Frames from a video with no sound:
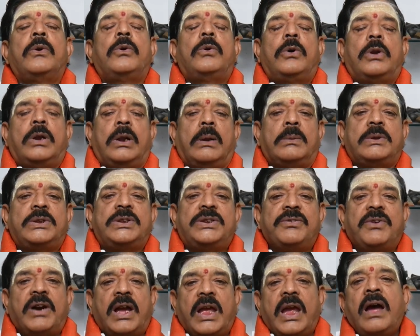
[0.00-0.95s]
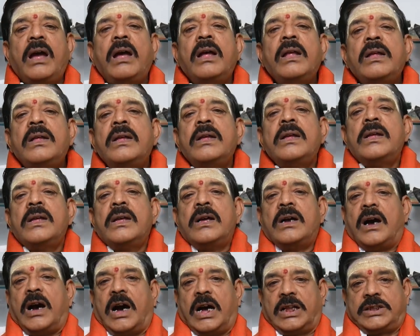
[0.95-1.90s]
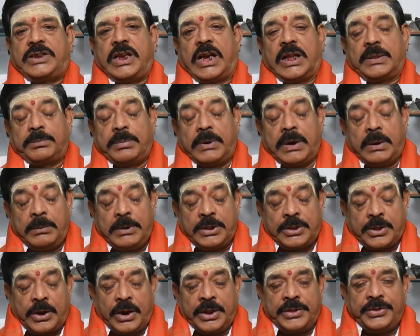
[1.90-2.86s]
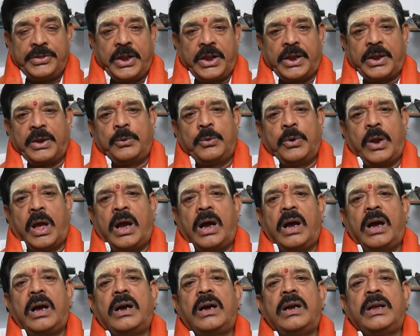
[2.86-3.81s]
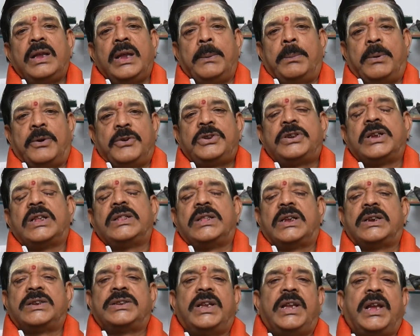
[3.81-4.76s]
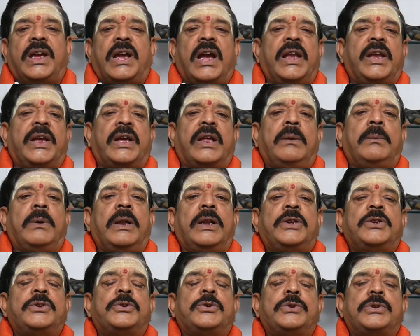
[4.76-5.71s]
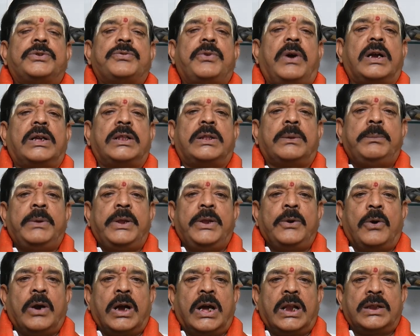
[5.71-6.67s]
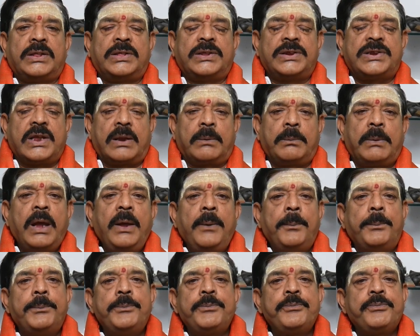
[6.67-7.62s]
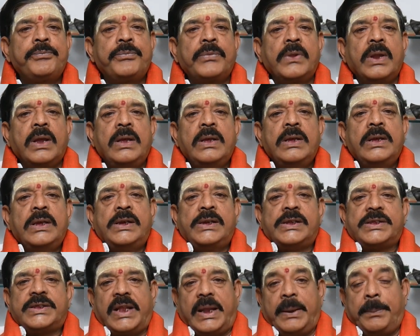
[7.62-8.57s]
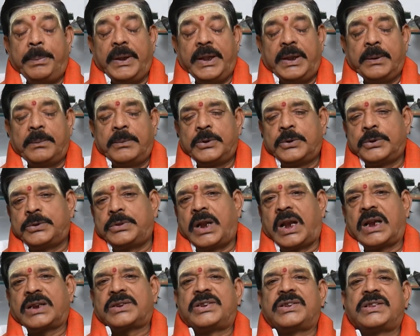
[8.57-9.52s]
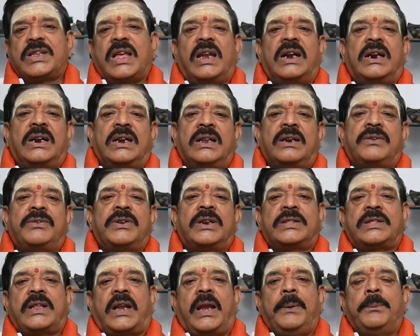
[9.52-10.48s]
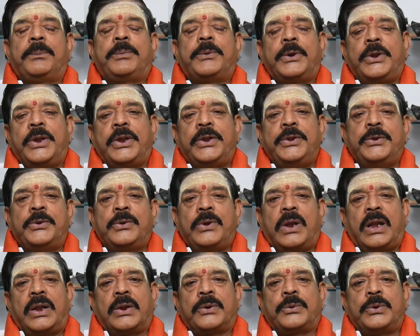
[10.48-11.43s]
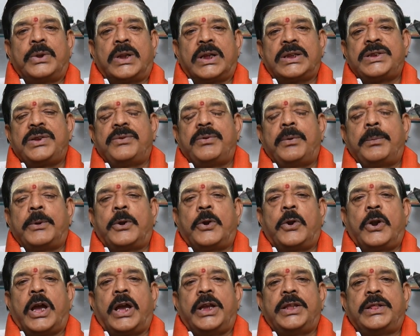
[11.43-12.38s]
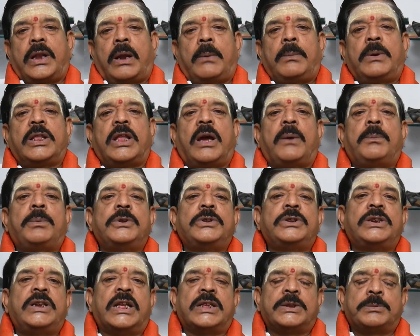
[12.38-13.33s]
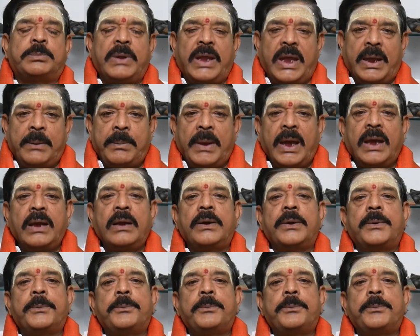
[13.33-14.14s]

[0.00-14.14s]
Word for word: ఓ నమ శివాయ ఆధ్యాత్మిక మిత్రులందరికీ కూడా ఈ భవిష్యత్ దర్శిని కార్యక్రమానికి సుస్వాగతం మీ యోగానంద శర్మ శ్రీపీఠము రుద్రాక్షశాల నవరత్న ఎంపోరియన్ న్యూ నల్లకుంట శివం రోడ్ హైదరాబాద్ ఆపోజిట్ ఎస్బీఐ బ్యాంక్